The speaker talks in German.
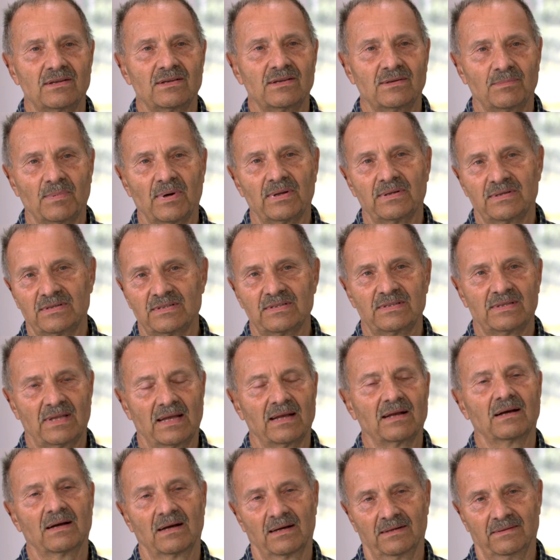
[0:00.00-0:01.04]
die man sich
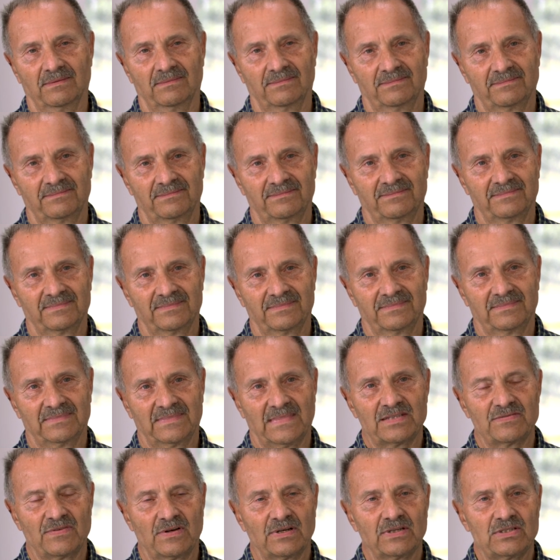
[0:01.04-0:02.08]
denken kann. Mhm.
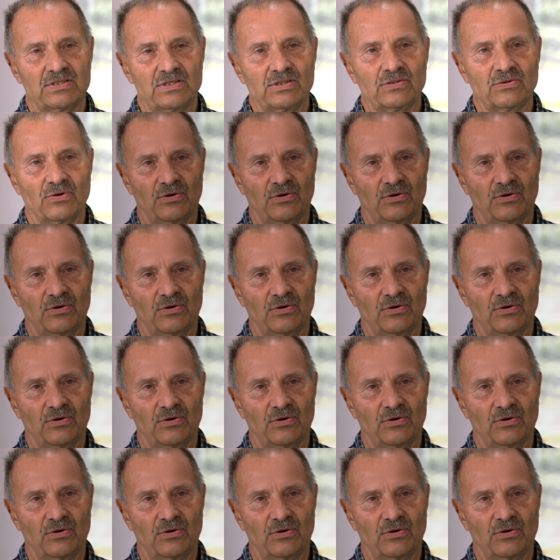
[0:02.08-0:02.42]
Das war richtig